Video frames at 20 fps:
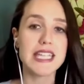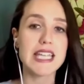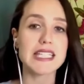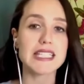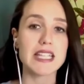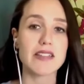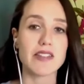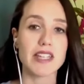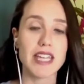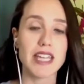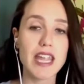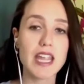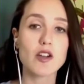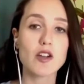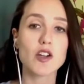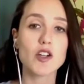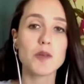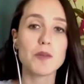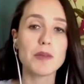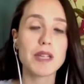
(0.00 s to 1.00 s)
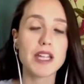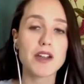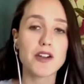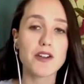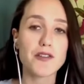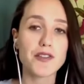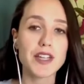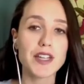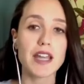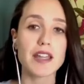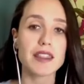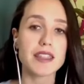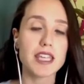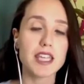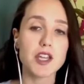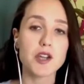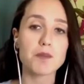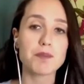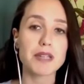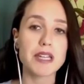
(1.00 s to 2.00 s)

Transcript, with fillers: ya saben, económico, financiero,